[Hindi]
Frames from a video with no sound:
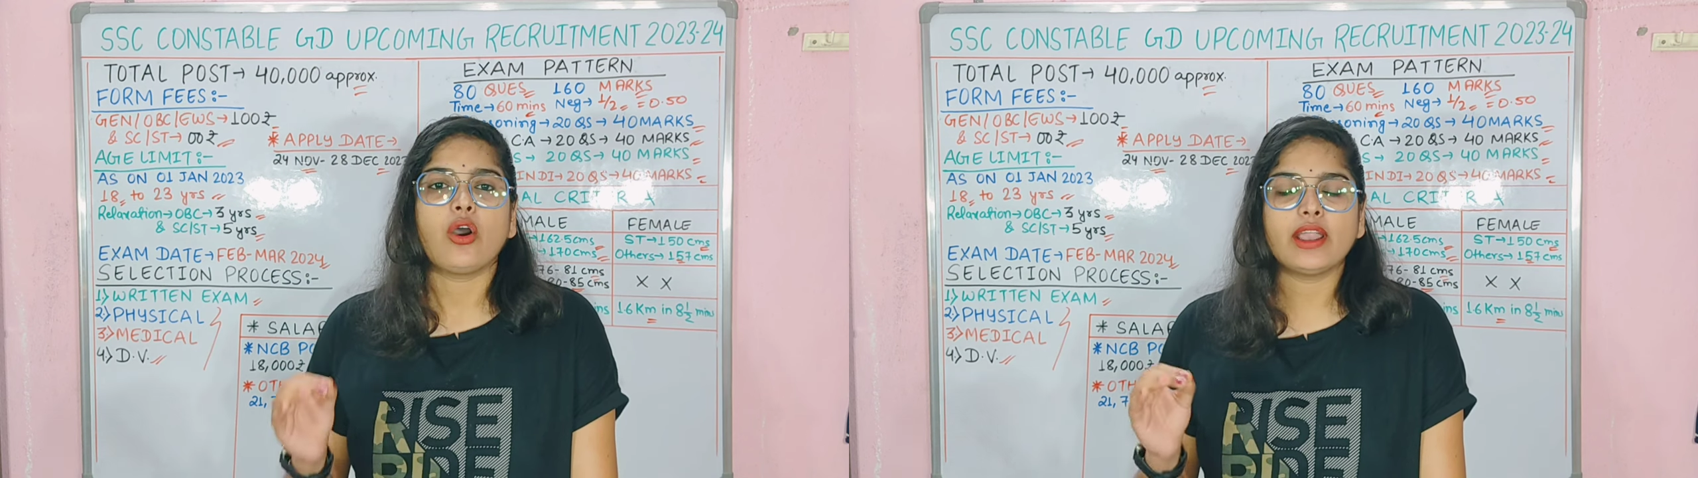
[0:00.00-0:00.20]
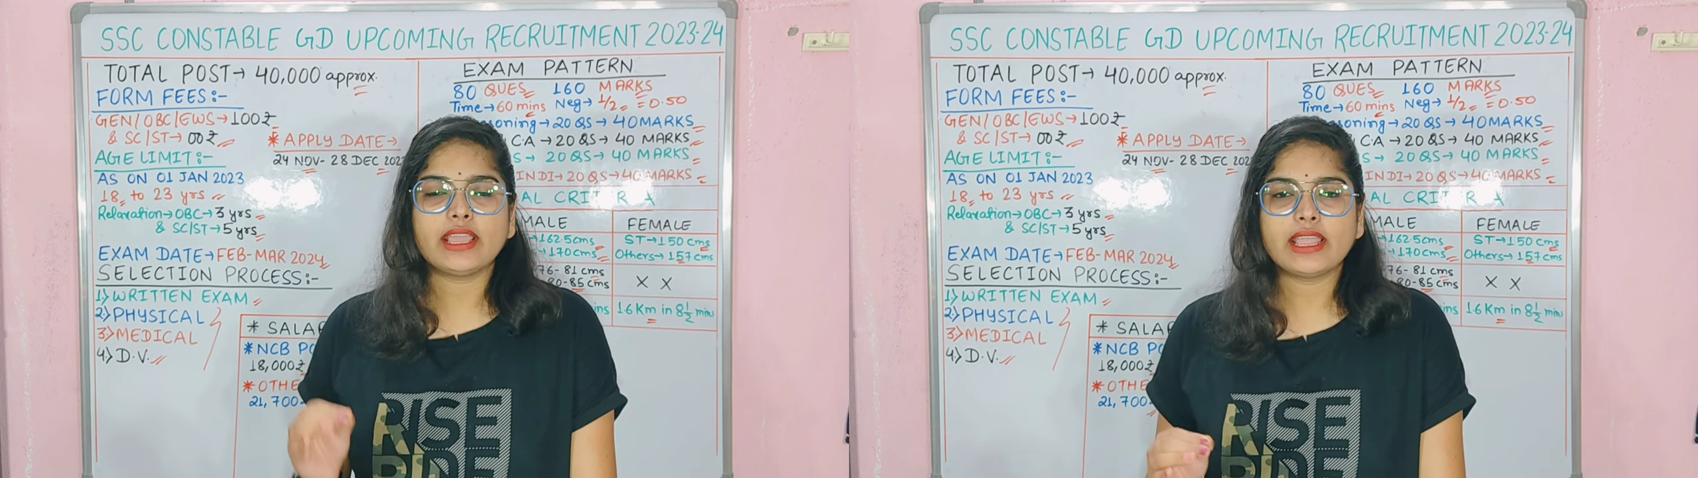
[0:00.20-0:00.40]

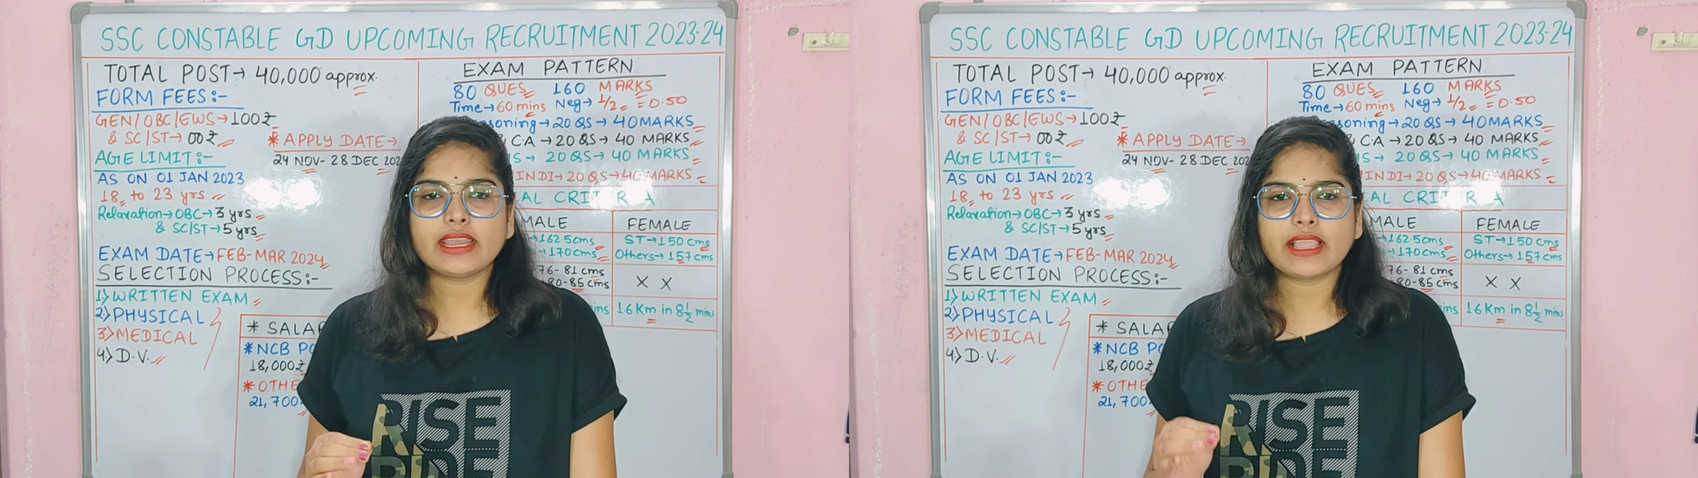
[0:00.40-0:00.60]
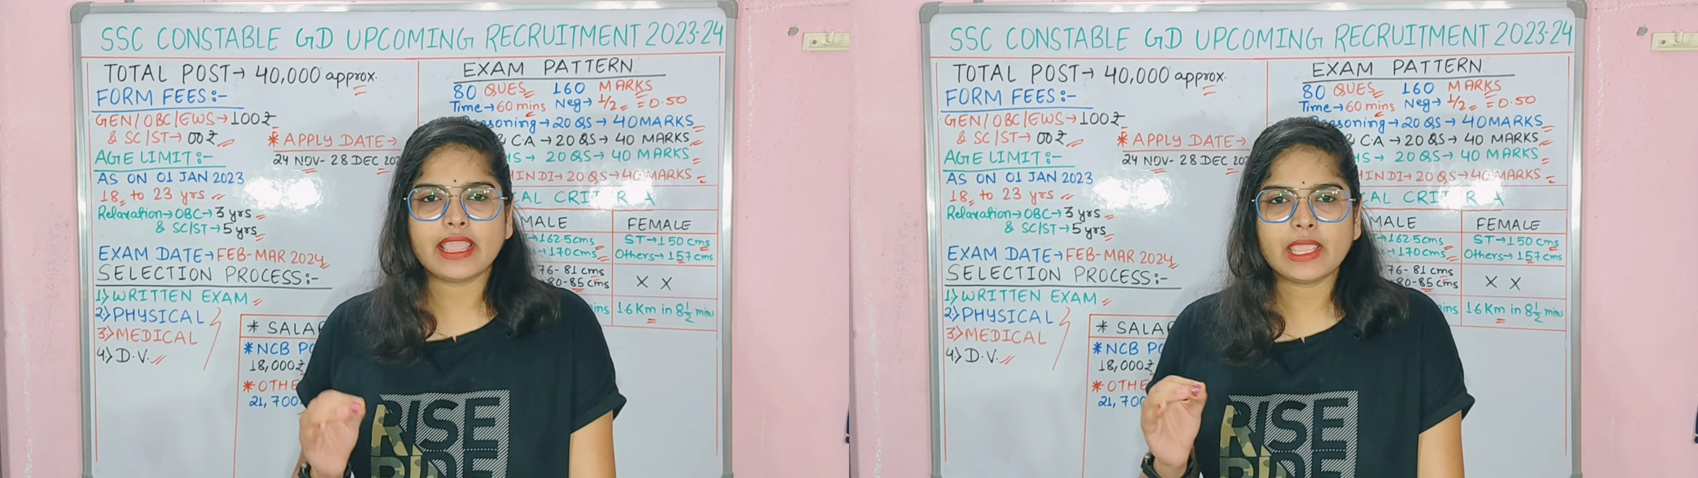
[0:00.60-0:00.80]
और
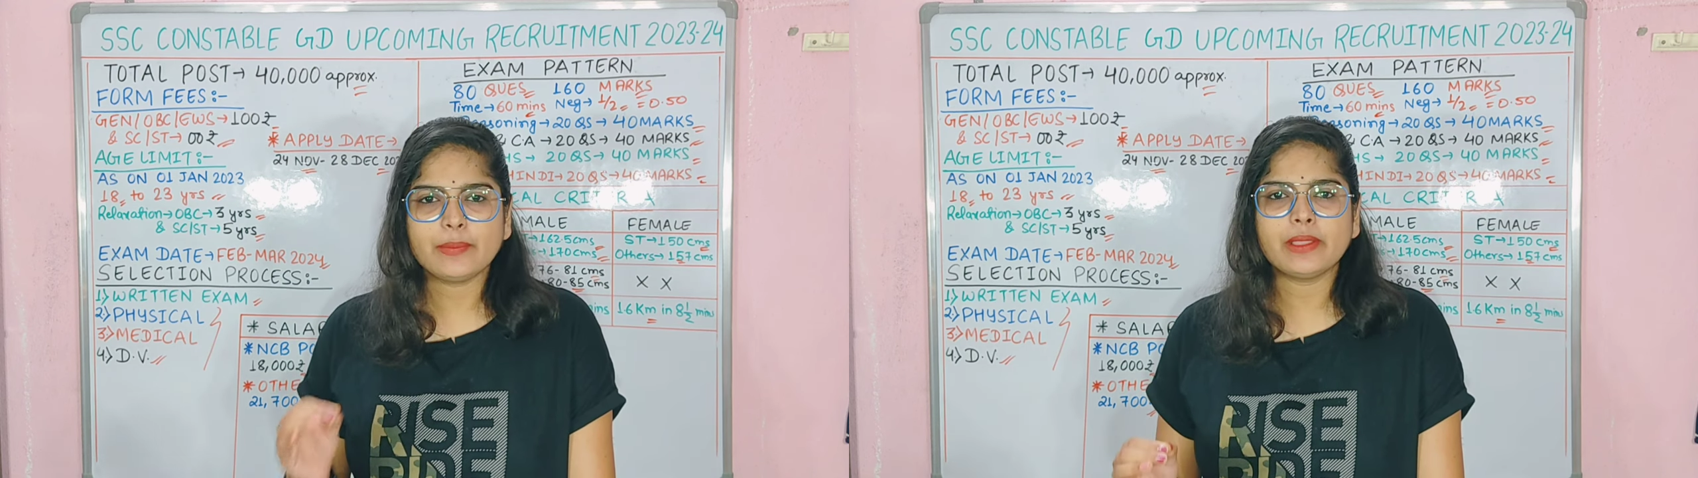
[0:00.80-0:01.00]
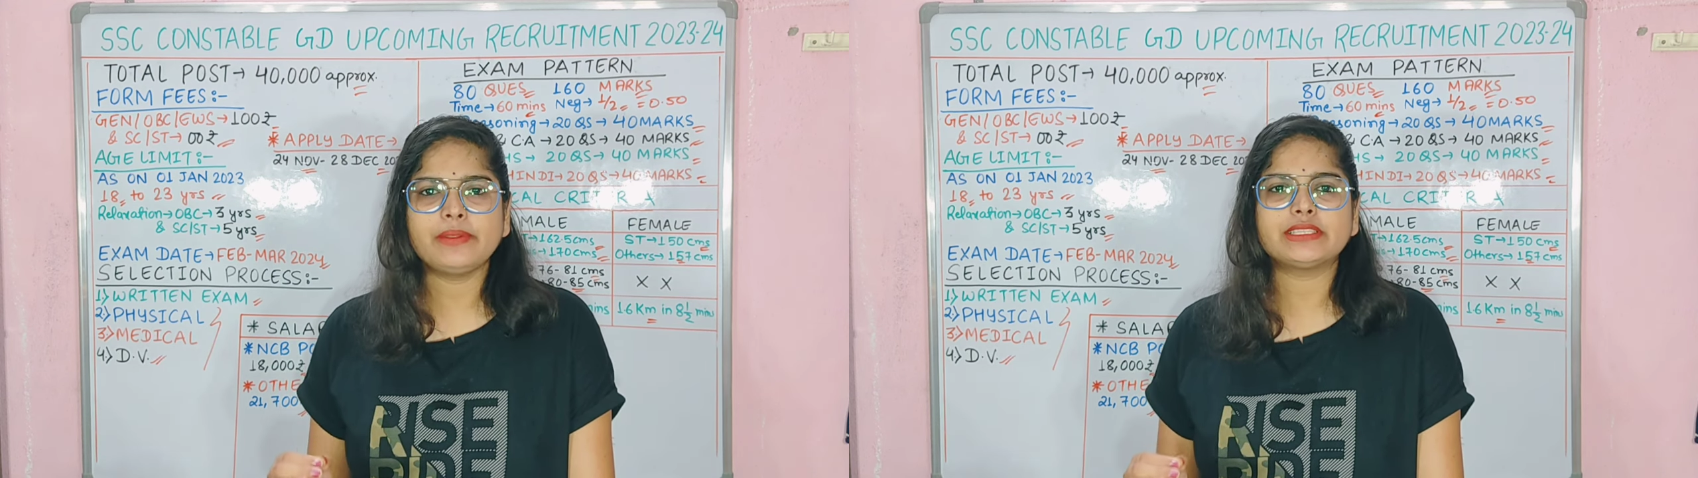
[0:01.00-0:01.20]
अगर कहीं
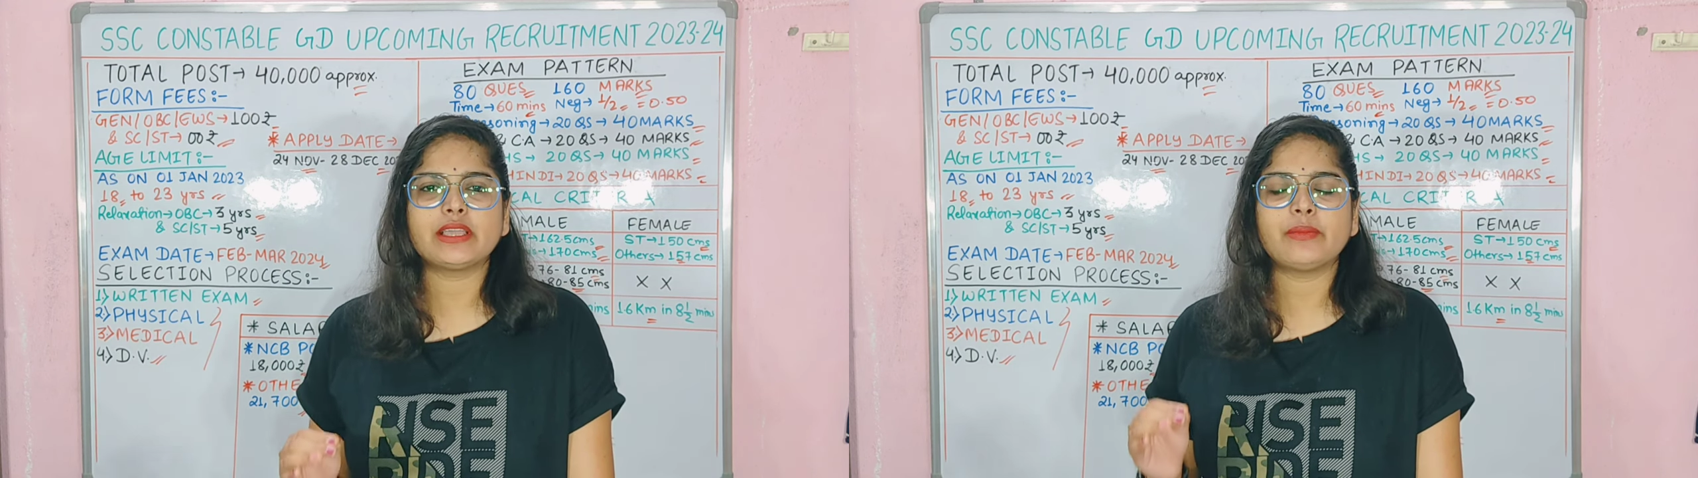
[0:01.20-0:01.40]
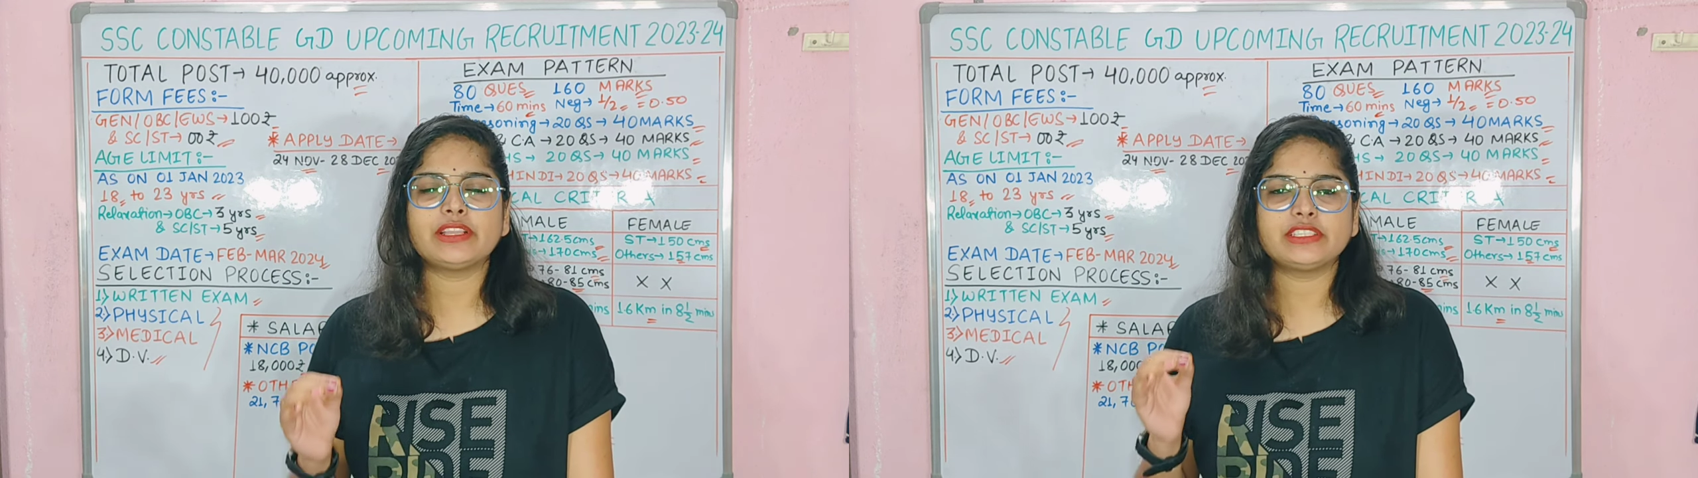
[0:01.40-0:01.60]
पे भी
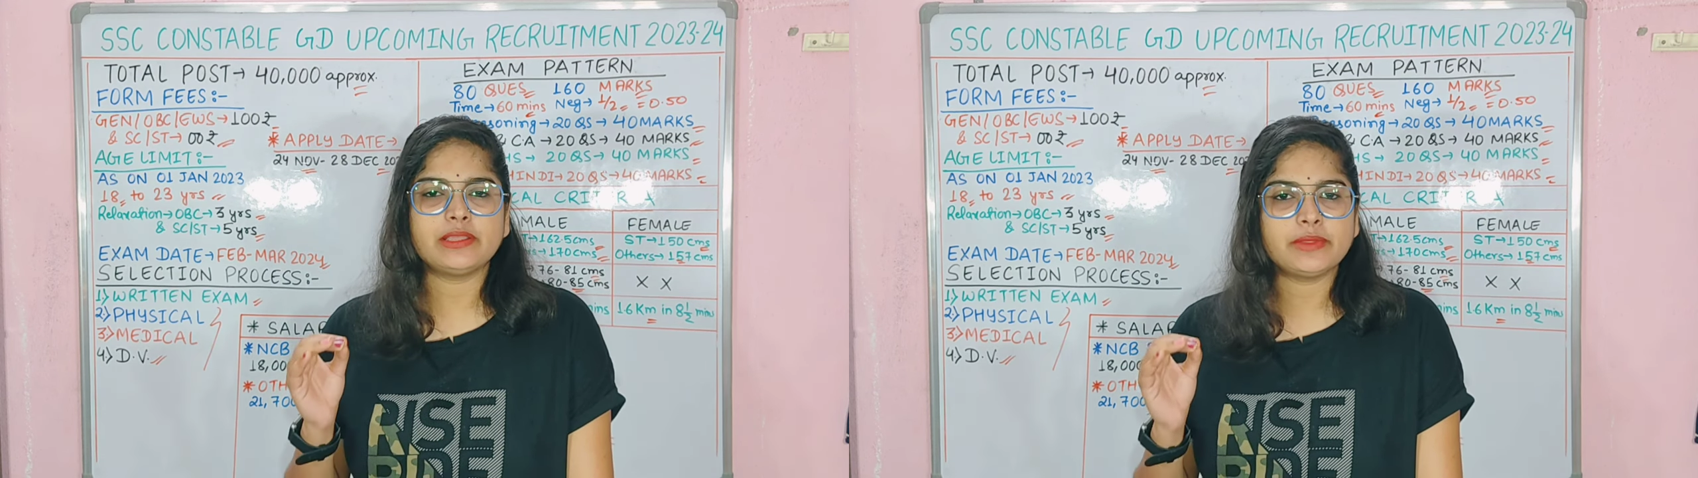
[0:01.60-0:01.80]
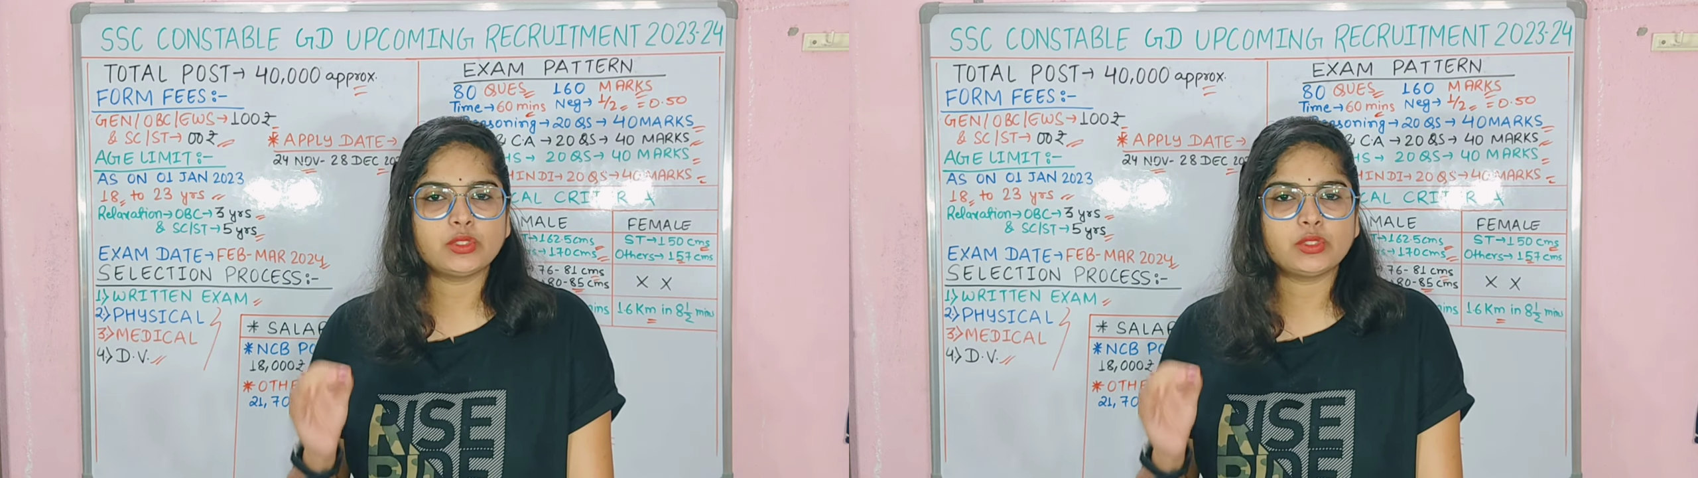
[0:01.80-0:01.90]
समझने